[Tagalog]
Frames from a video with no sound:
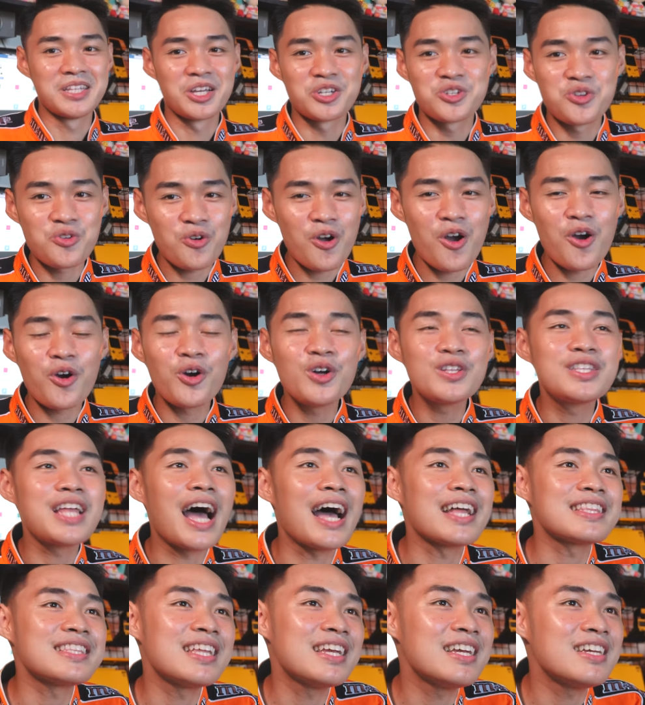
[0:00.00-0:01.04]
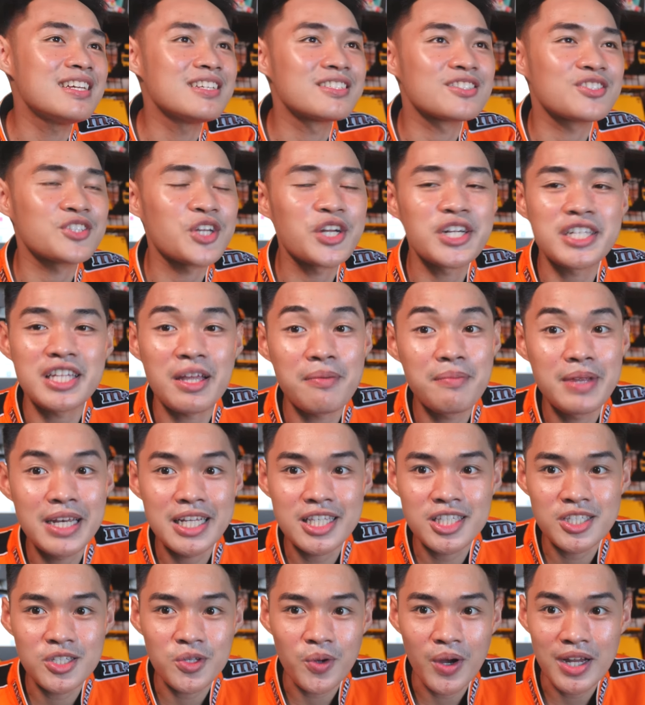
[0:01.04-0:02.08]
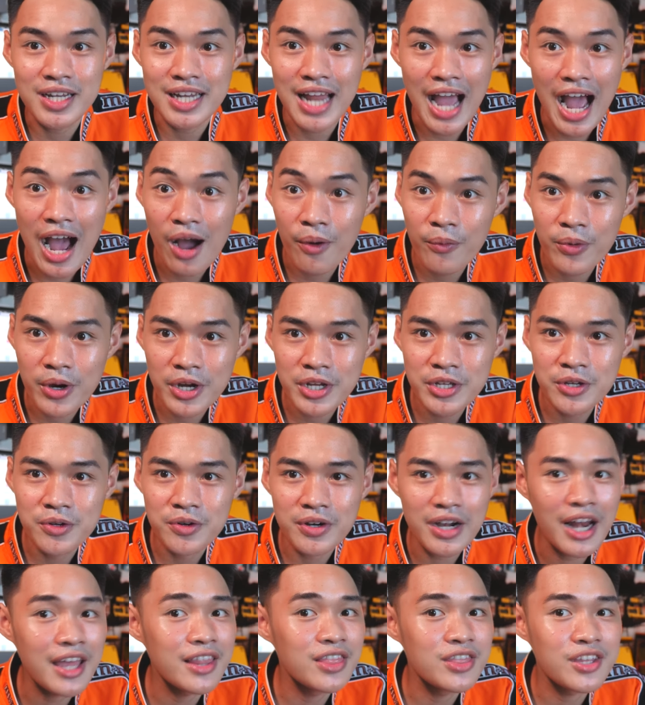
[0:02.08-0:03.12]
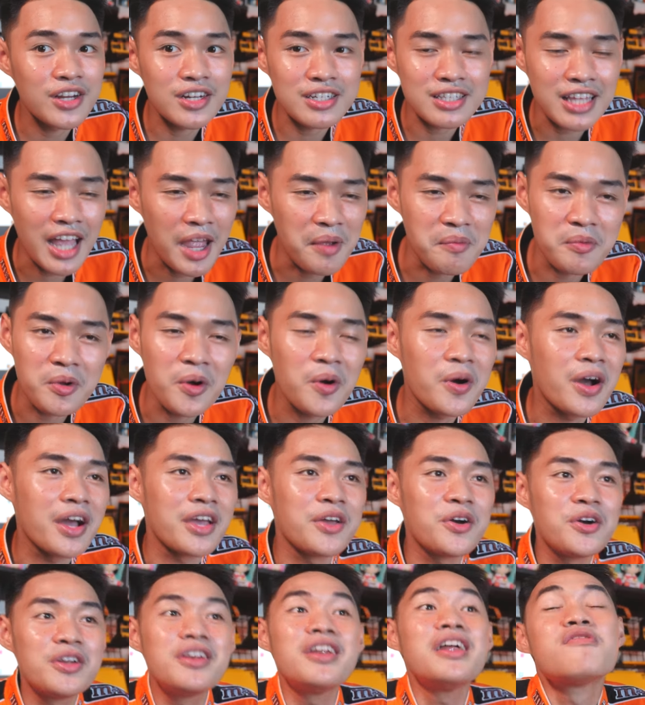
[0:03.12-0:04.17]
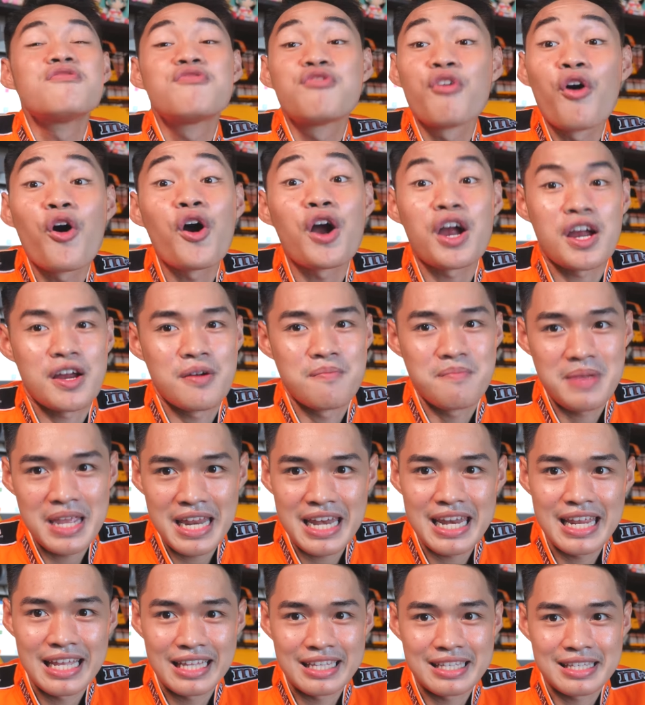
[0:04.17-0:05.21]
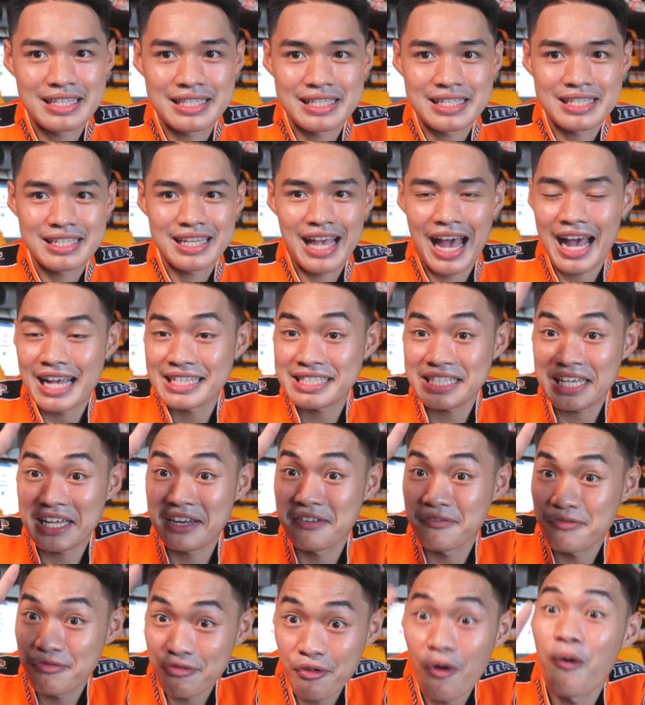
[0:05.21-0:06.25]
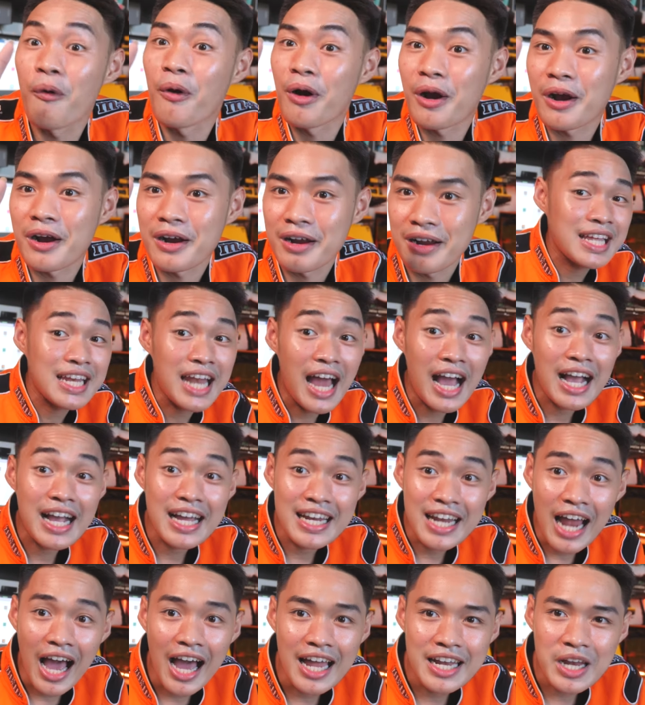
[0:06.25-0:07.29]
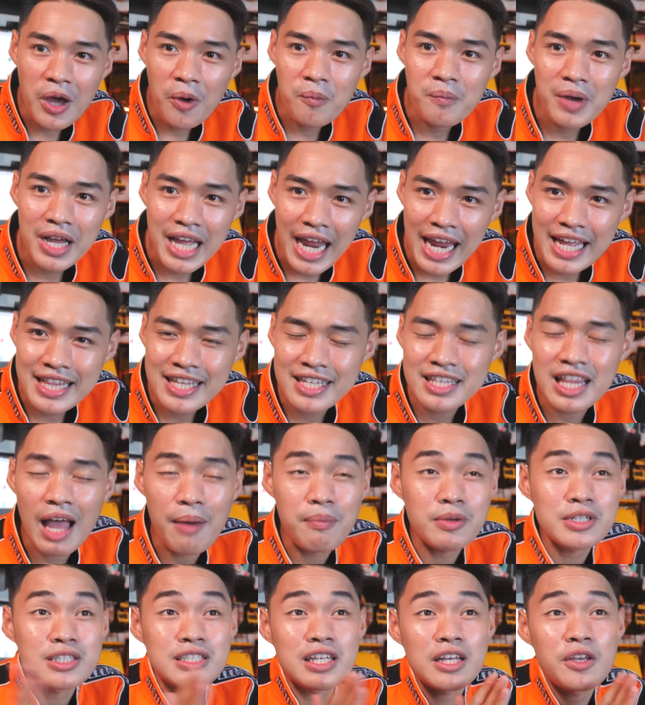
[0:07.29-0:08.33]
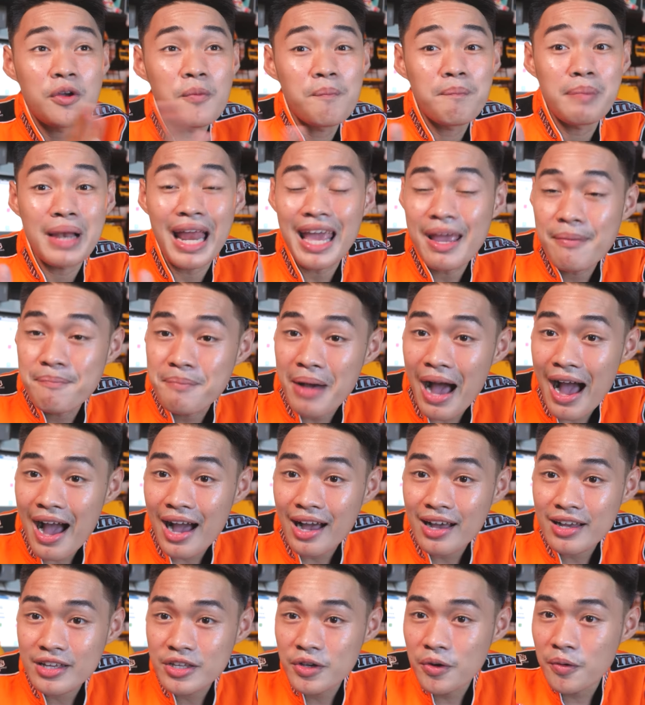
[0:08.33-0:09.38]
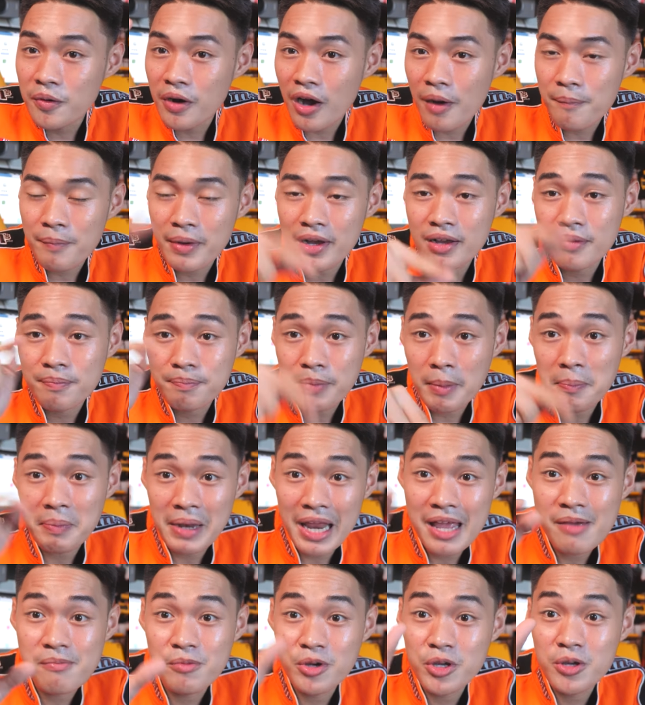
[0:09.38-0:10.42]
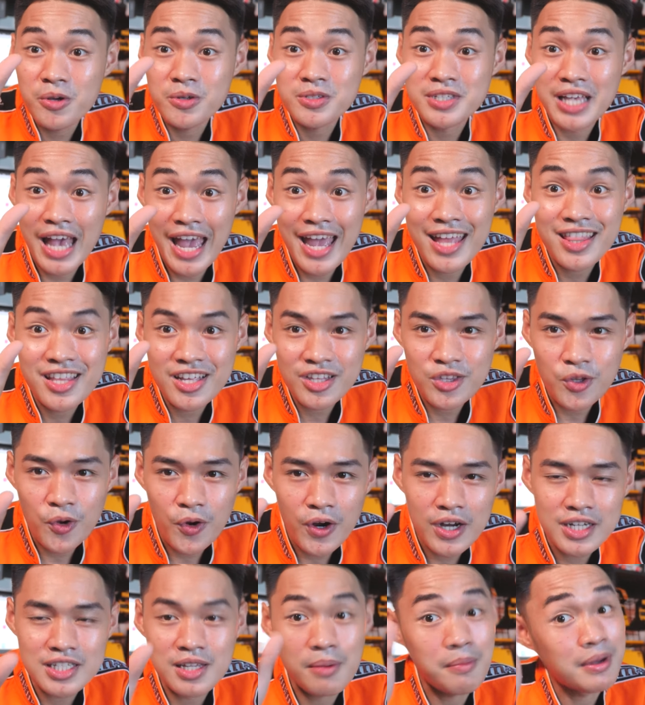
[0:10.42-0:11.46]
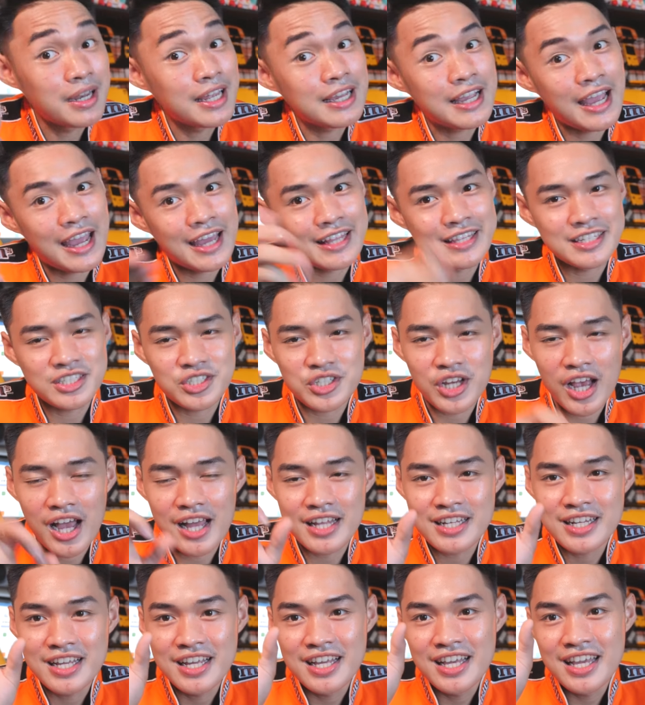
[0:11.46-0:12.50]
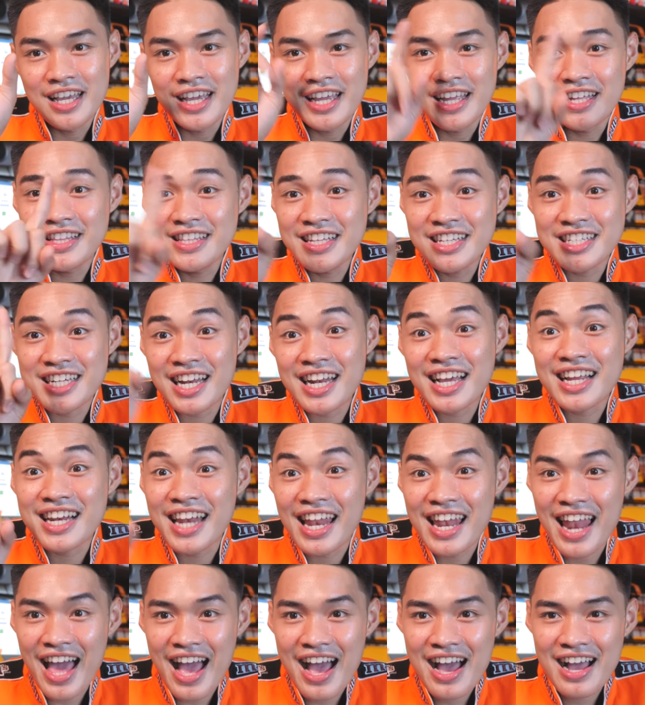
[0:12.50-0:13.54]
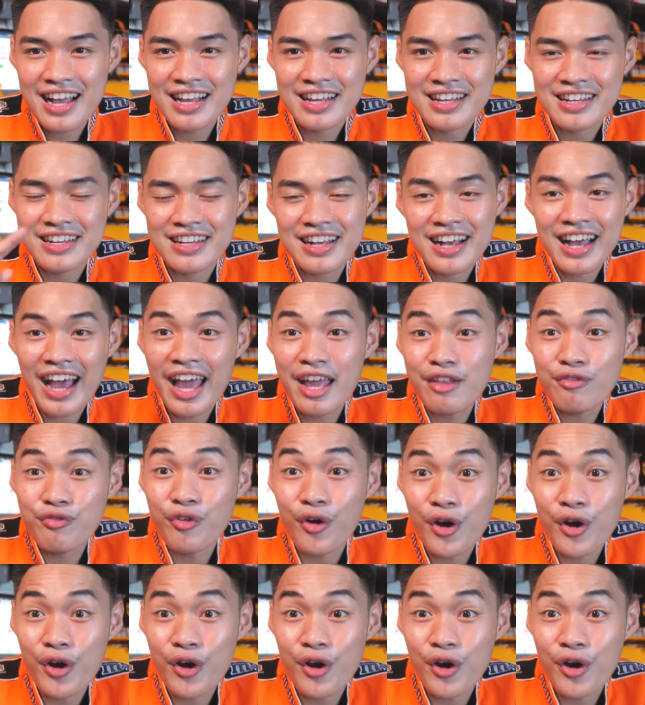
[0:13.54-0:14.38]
Nashock ako dating 30 minutes to an hour yung render time ko. Ngayon, 4 minutes. As in 4. Ginaganahan ako mag-edit. Tapos yung playback, yung kapag play mo yung sa editor, sa mga nag-edit dyan, hindi siya naglalag kahit